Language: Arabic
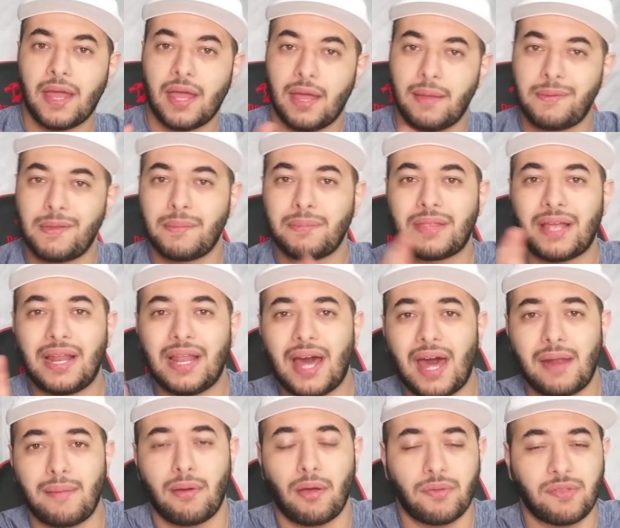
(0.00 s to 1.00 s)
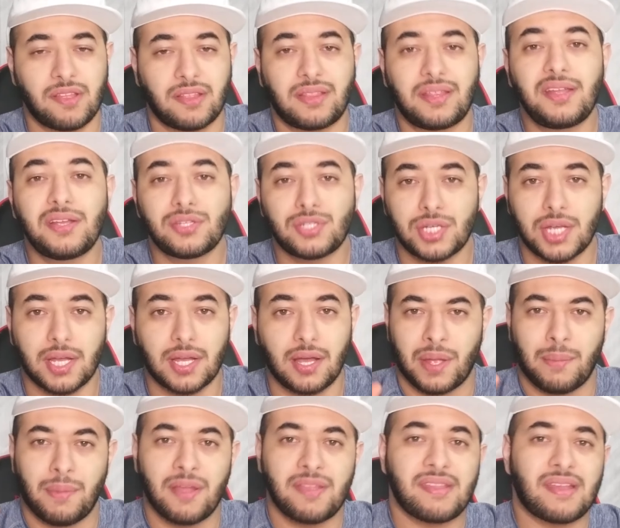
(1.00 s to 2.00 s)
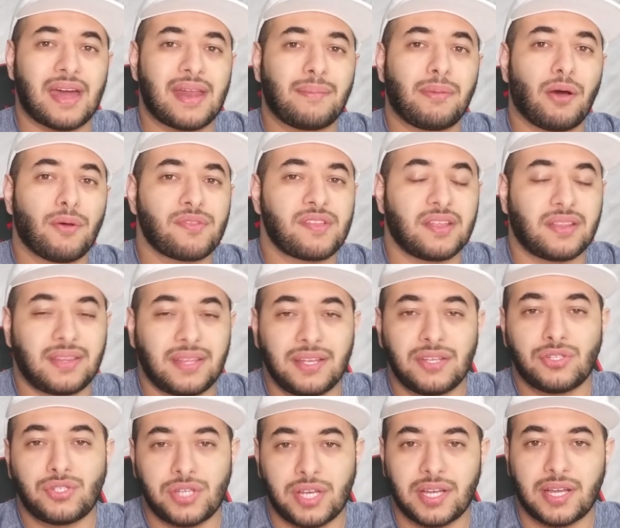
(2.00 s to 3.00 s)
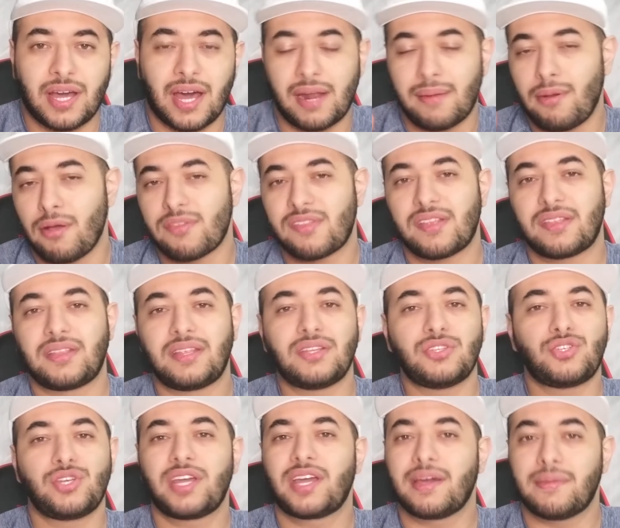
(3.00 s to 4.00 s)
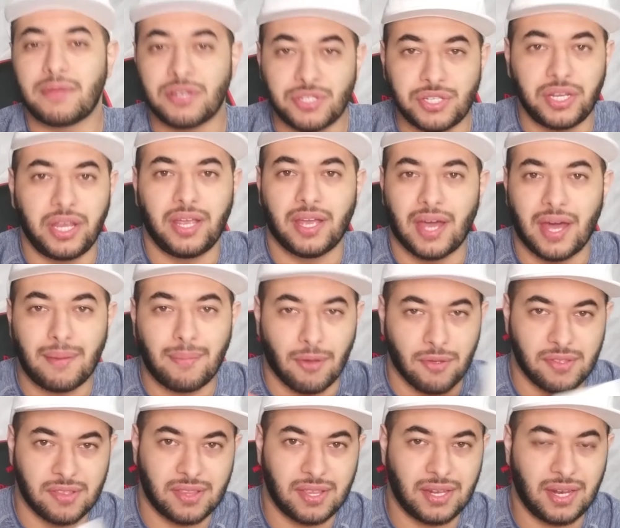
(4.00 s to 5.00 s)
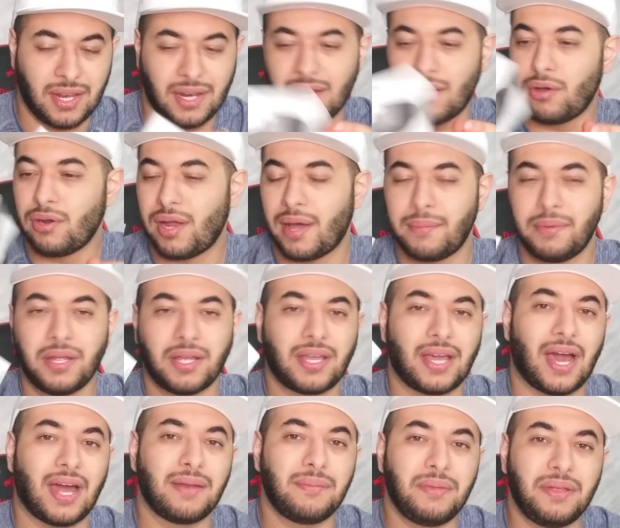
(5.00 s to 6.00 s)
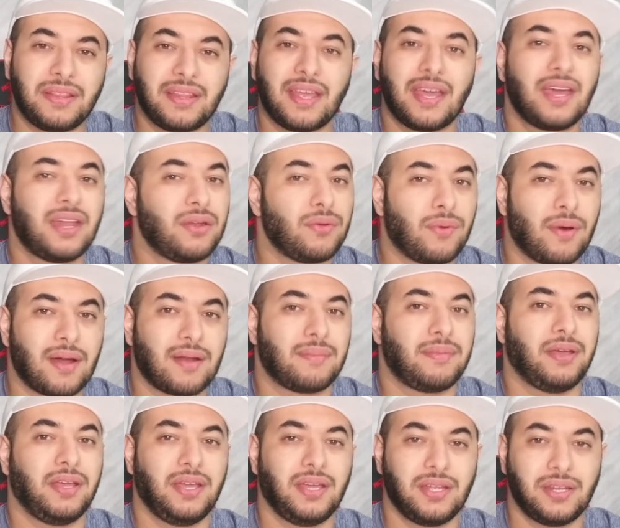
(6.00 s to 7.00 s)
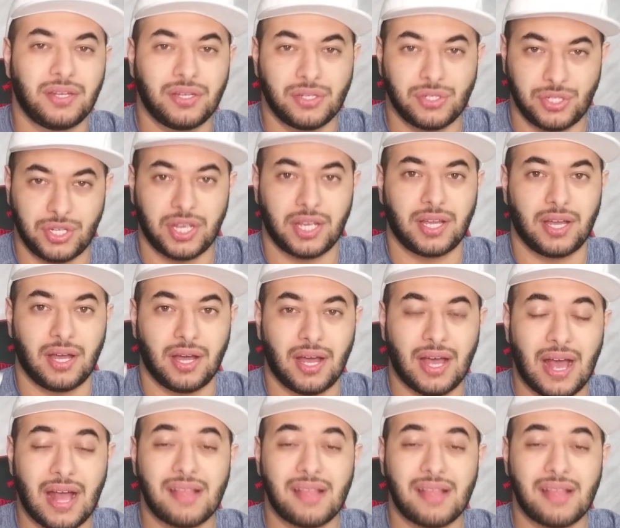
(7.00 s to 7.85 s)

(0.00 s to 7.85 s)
بيمتلئ 64 جيجا بس 64 جيجا 64 جيجا ماشي 64 نحن هون عم نحكي عن 240 جيجا